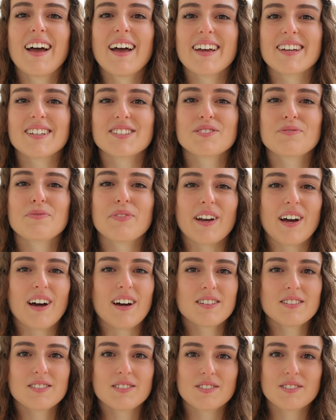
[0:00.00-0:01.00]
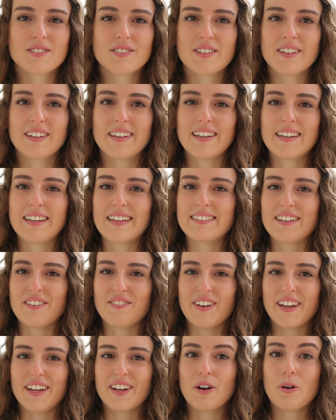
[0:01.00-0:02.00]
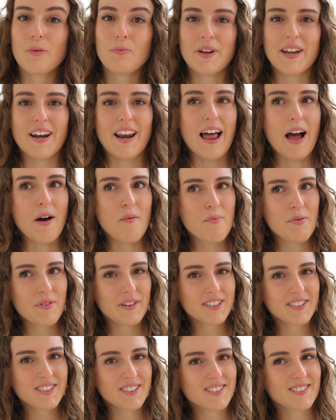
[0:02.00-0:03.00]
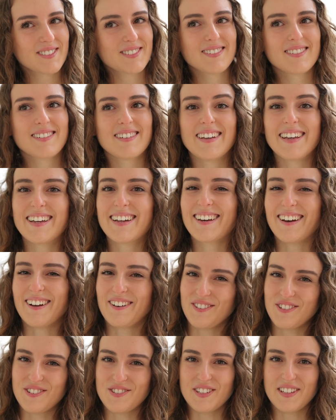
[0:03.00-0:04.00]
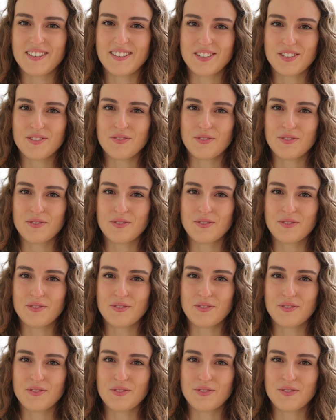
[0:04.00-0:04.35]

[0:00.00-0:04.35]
este prato e também comer lapas e, claro, o cozido das